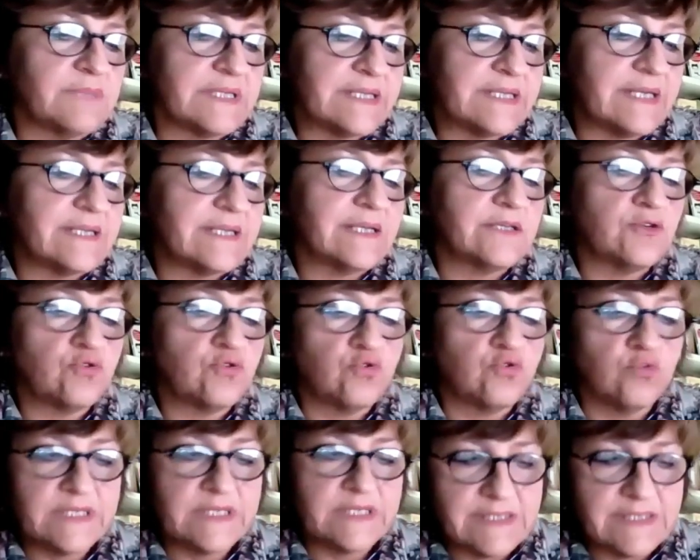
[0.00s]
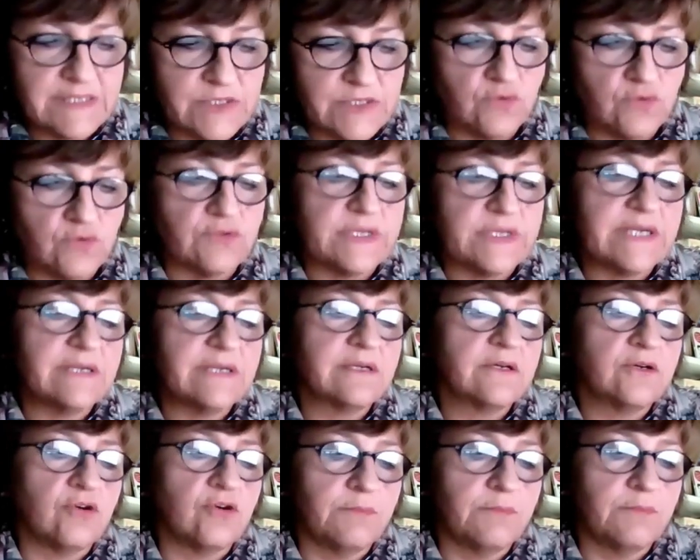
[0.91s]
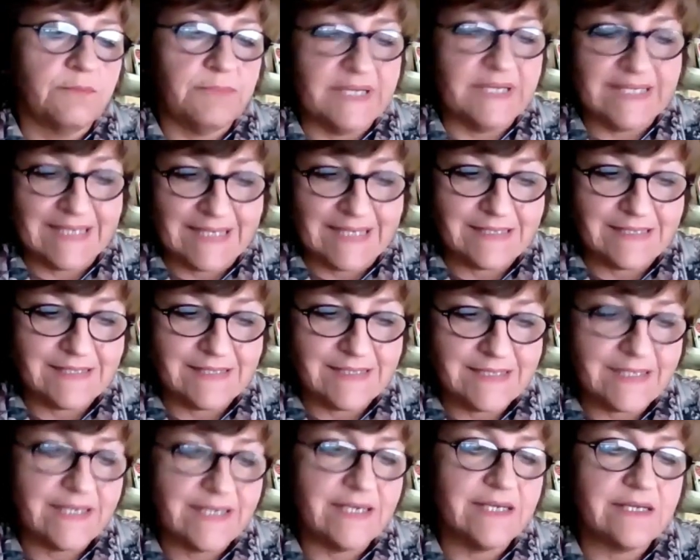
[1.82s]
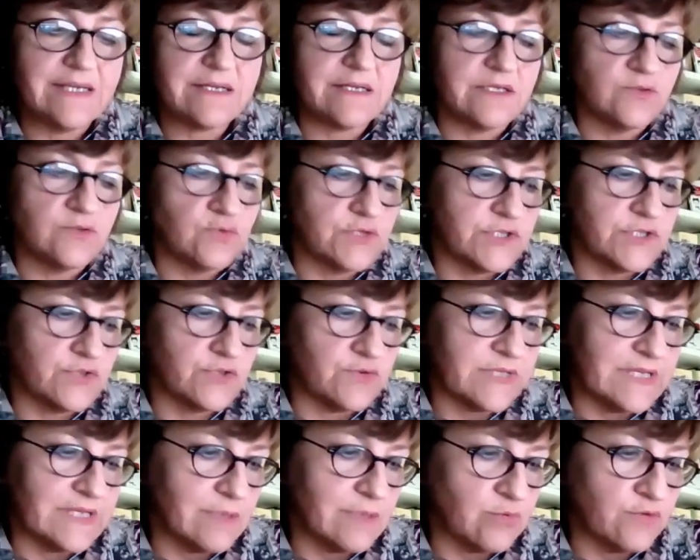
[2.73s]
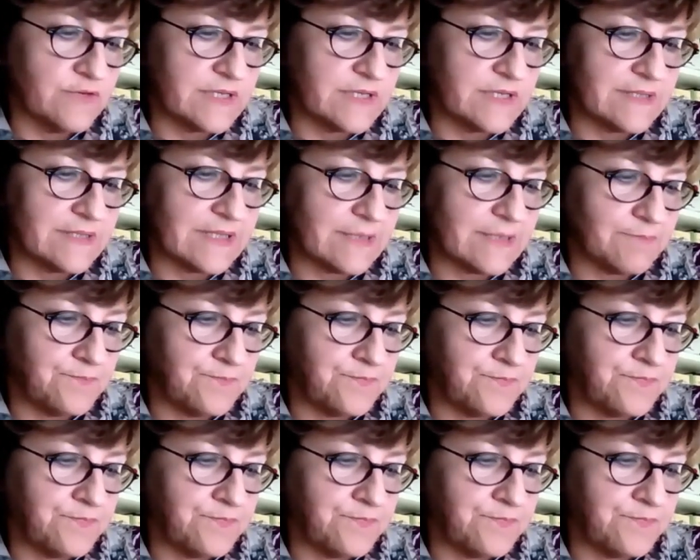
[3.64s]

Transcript: in materia di occupazione, competenze e riduzione della povertà.